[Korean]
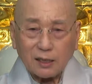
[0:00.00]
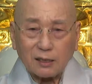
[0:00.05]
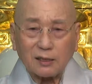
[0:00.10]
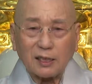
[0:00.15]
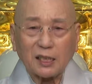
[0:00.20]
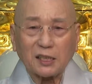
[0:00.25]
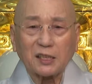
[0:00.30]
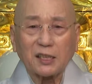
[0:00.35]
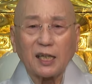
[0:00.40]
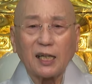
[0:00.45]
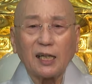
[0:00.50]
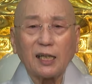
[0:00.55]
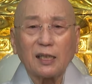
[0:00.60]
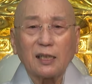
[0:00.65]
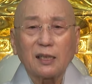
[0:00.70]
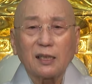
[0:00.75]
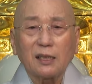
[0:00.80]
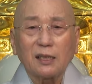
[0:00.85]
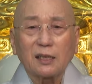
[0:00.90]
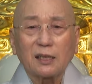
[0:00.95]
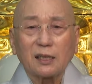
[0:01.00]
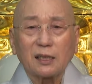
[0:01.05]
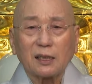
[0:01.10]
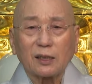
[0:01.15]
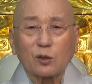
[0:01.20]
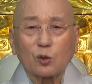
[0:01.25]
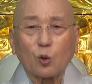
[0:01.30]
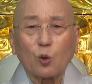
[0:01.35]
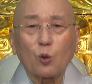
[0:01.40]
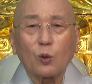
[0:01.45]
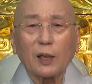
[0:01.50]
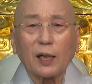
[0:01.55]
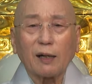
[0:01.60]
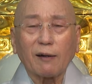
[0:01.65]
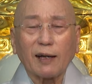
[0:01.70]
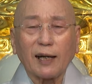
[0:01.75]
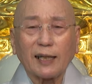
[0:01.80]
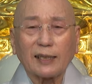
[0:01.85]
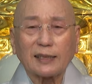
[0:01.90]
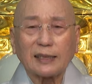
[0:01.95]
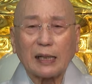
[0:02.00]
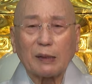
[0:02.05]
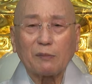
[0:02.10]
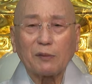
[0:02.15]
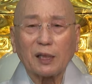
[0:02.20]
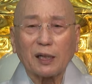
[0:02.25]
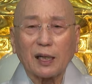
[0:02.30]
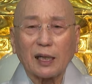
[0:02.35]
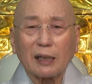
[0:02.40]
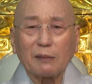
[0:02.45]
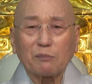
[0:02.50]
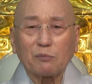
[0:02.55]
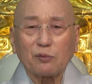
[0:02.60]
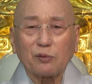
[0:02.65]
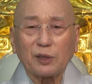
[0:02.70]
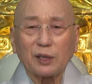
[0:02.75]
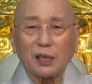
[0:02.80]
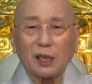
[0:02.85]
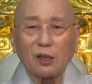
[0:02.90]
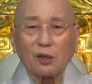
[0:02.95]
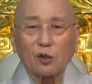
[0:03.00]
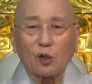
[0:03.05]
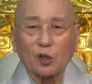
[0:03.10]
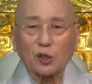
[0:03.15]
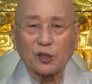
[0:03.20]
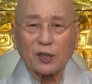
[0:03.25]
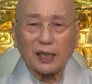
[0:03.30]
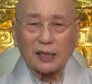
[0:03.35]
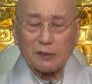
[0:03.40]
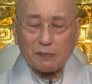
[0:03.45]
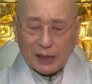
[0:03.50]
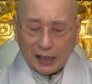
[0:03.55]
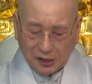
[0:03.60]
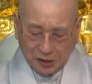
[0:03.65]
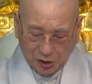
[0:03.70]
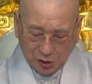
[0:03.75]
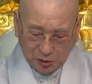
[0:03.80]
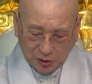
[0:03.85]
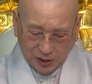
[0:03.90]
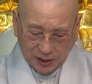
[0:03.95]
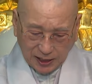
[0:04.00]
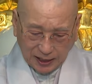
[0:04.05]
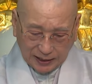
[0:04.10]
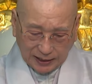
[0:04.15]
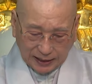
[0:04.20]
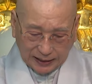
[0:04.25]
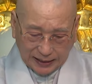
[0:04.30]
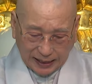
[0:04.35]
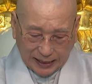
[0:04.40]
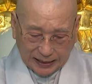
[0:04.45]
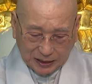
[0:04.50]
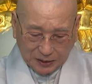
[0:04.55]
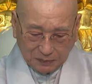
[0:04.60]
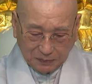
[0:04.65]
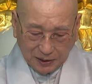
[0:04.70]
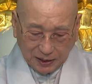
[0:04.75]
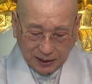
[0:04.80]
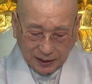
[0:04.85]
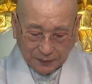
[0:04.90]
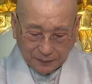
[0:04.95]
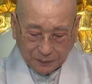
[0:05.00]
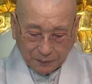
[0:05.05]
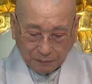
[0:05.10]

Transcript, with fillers: 대신에 예, 돈에 관한 재물에 관한 문제는 걱정하지 마시오. 제가 다 되겠습니다.